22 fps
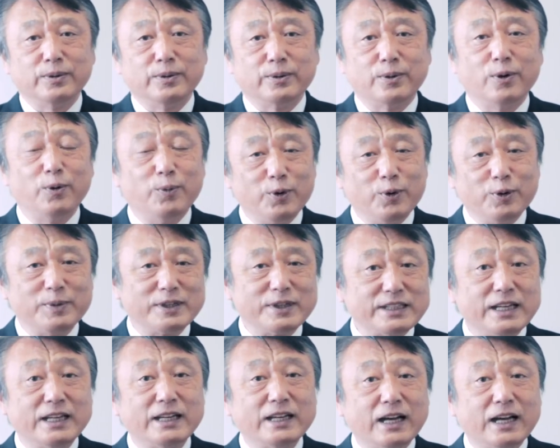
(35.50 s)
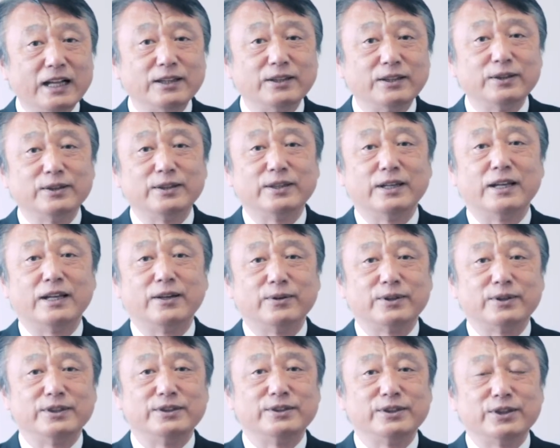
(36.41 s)
こう思いませんかあ
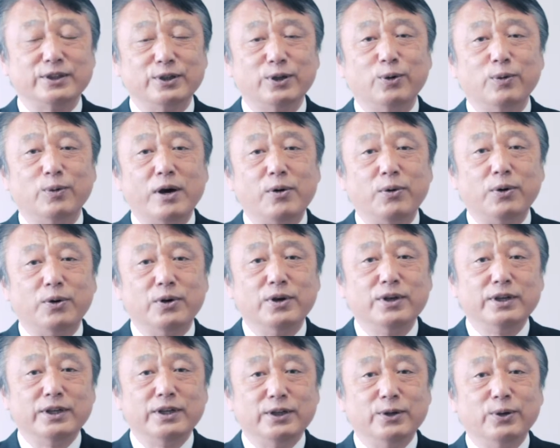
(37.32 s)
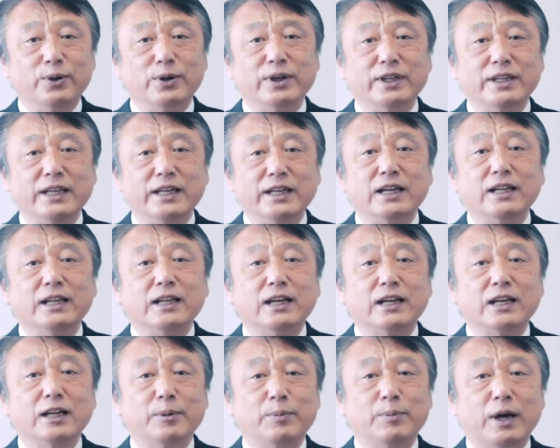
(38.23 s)
の気づきの輪を広げていかな
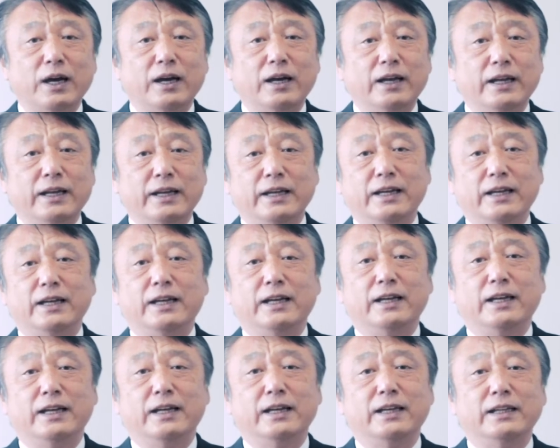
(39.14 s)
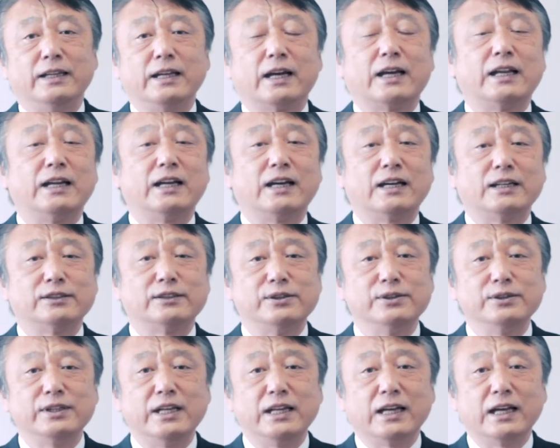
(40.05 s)
ければ、えー、なかなか
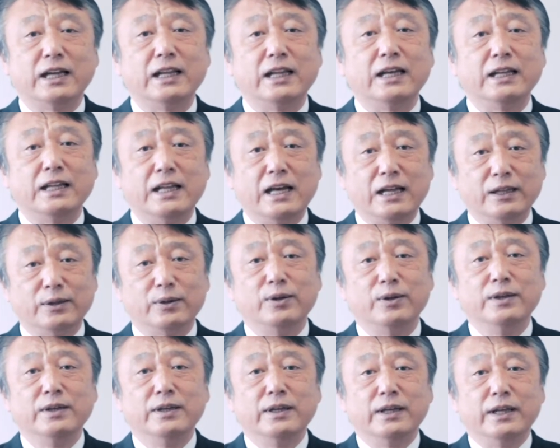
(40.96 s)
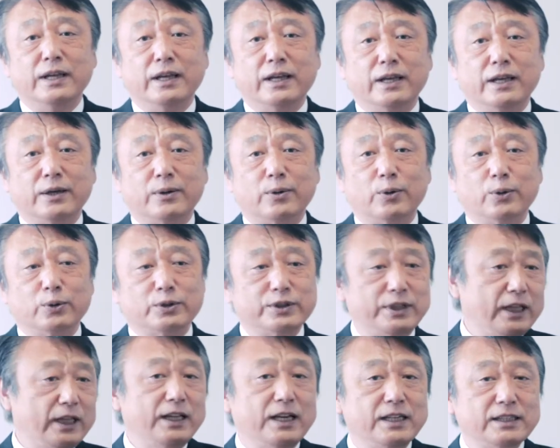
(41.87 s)
進んでいかないなと、えー、こう
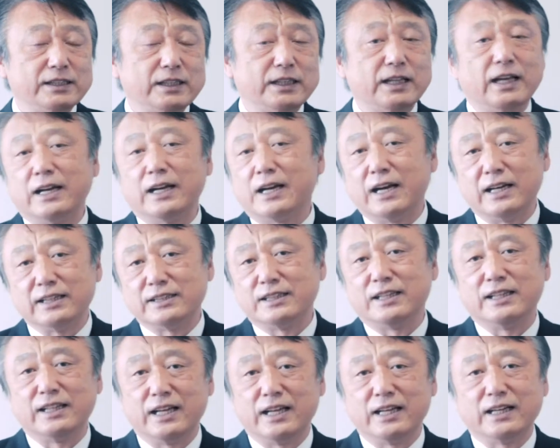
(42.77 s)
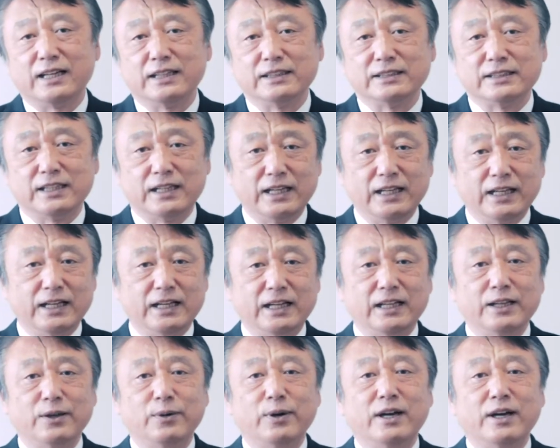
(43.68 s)
してないじゃないかああしてないじゃない
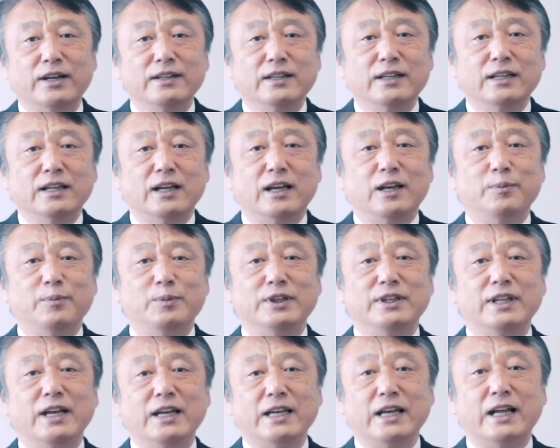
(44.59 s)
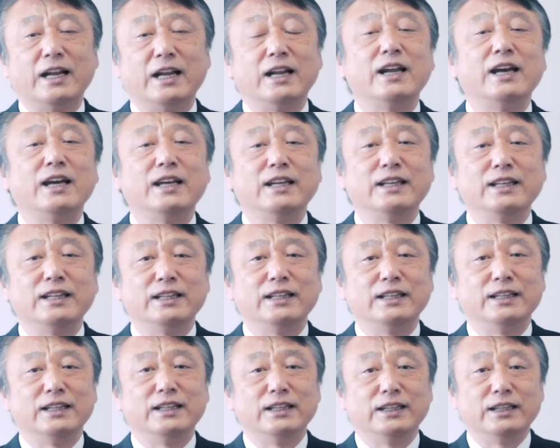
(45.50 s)
かでは、えー、みんなやらな
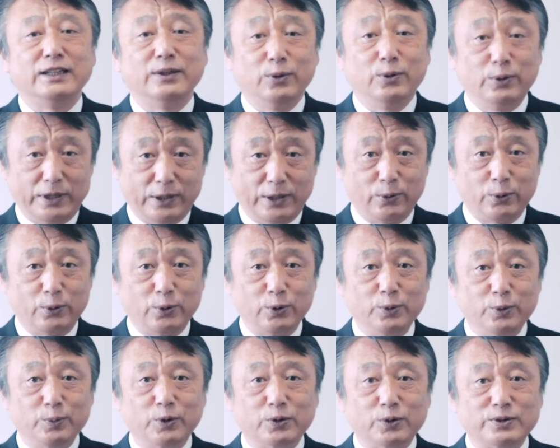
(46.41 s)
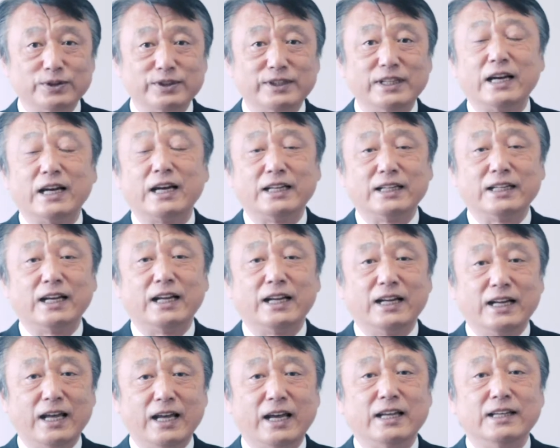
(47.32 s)
いようなことにもつながりか
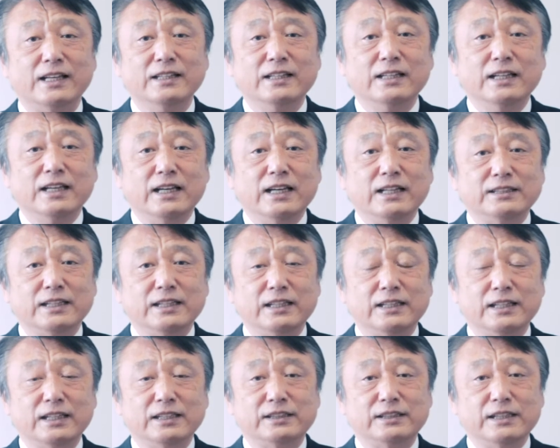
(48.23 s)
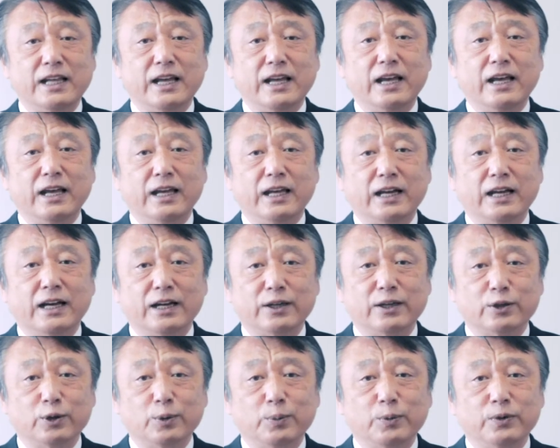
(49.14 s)
ねない。ぜひですね、
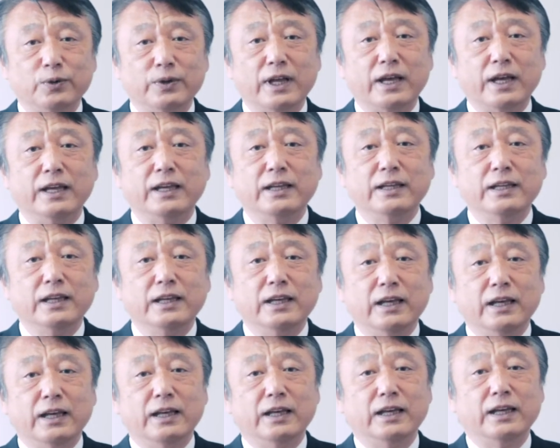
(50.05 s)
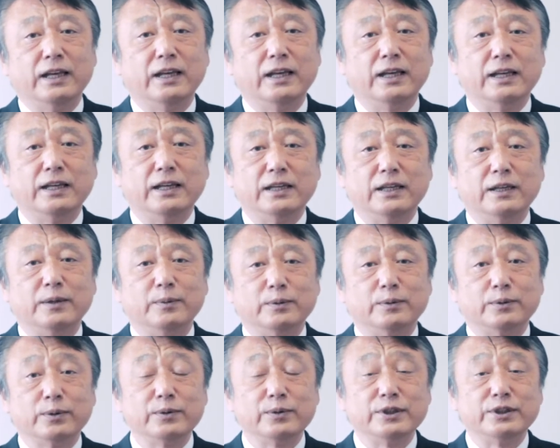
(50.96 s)
環境問題、え
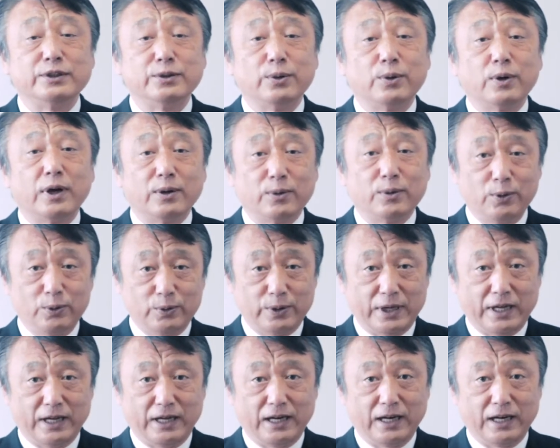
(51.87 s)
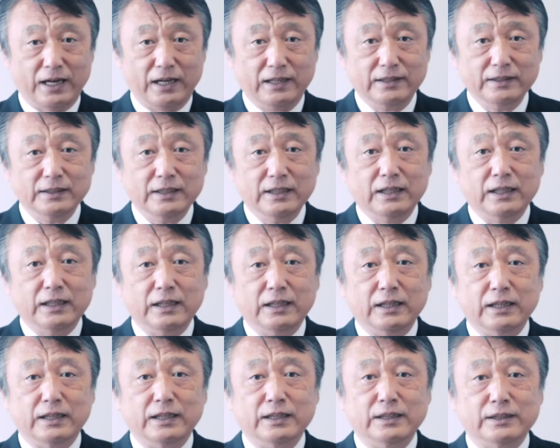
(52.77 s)
特に小学校ぐらいから、
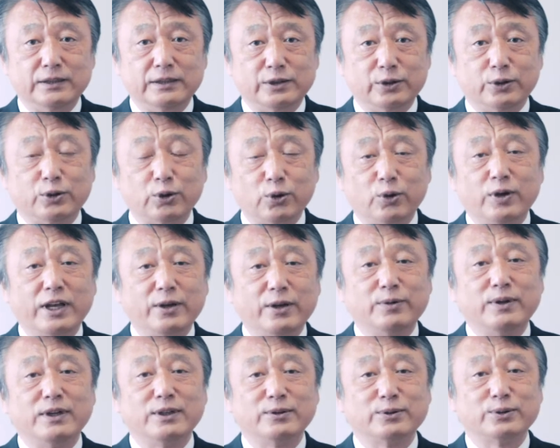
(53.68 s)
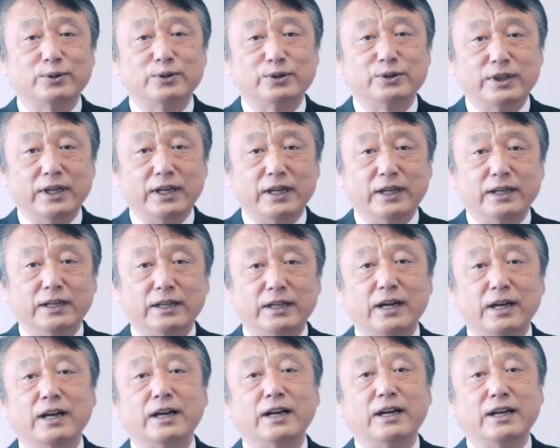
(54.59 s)
えずっとライフワークとして
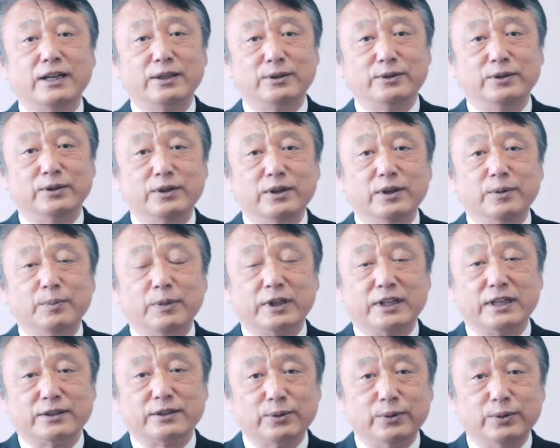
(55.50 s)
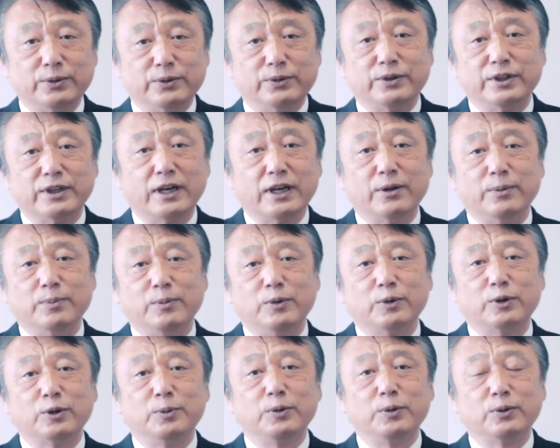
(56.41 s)
考える、またそういう機会を
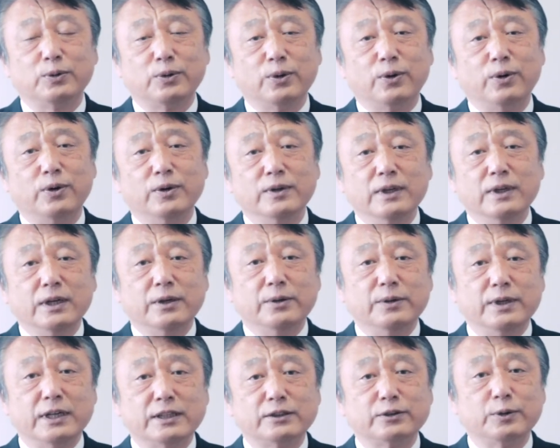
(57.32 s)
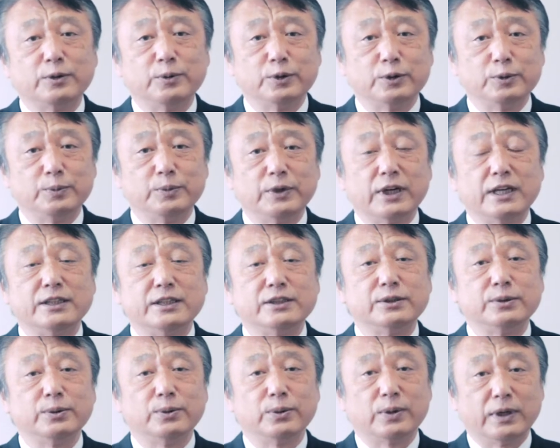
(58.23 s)
もっともっと増やす取り組みが
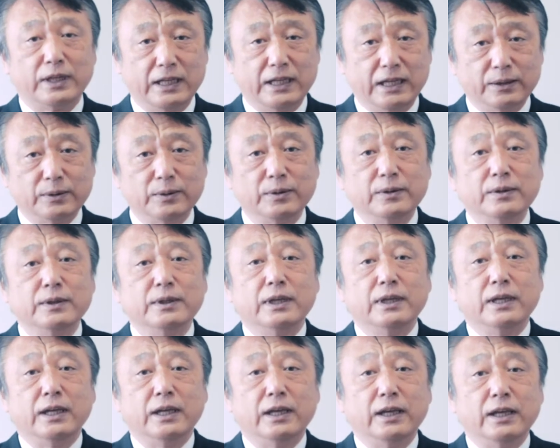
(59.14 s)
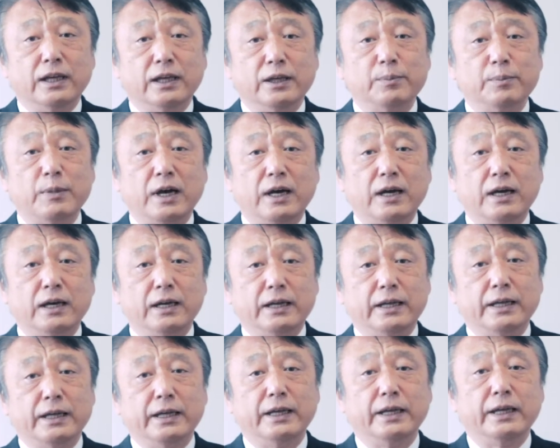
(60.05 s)
必要かなと。え今、
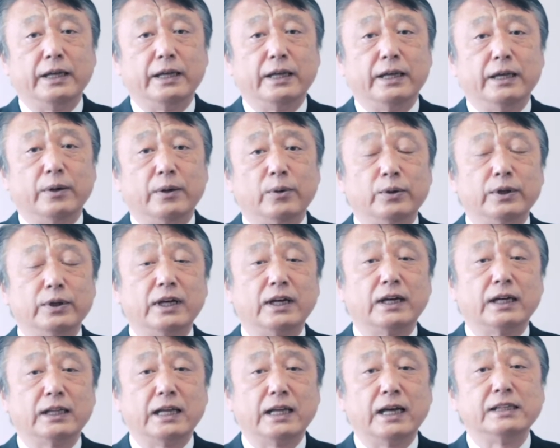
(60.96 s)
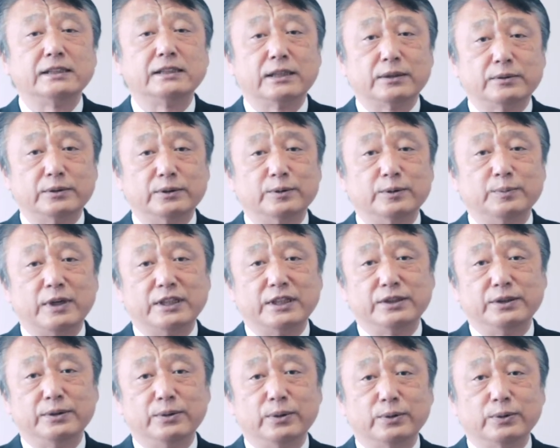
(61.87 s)
え温暖化対策、まあ、
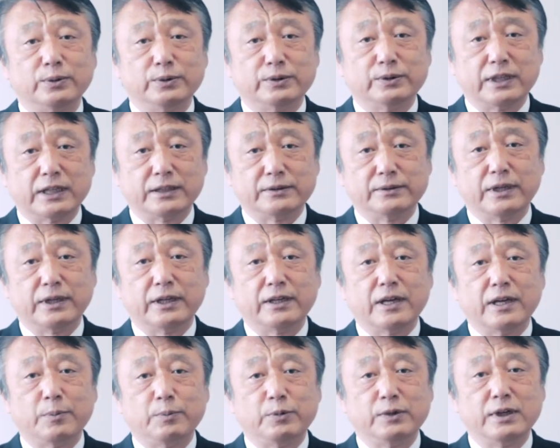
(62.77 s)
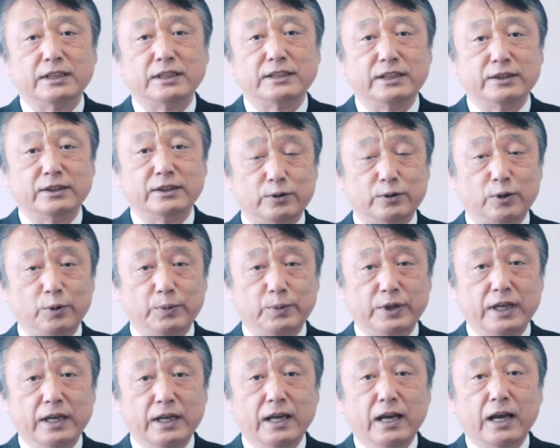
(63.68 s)
CO2 削減やプラスご
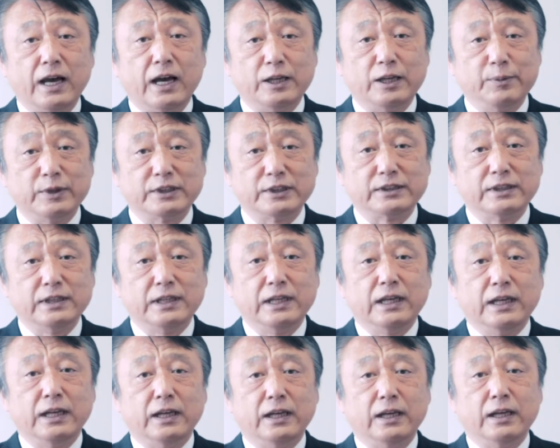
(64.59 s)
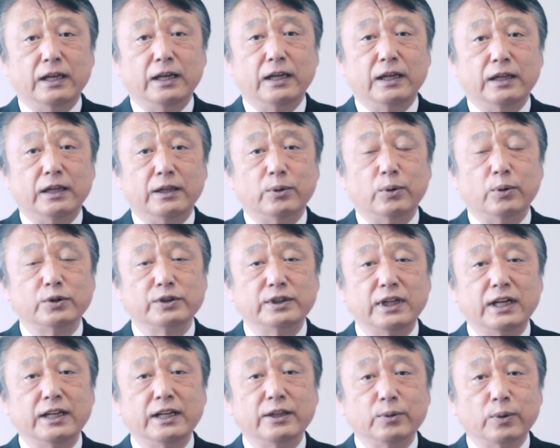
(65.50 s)
みあります。えどうし
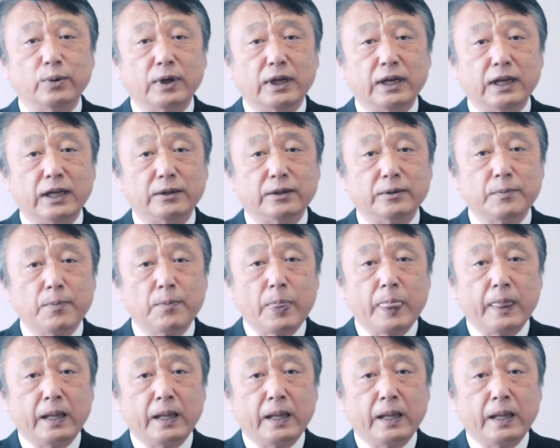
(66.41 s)
たらいいのかなと。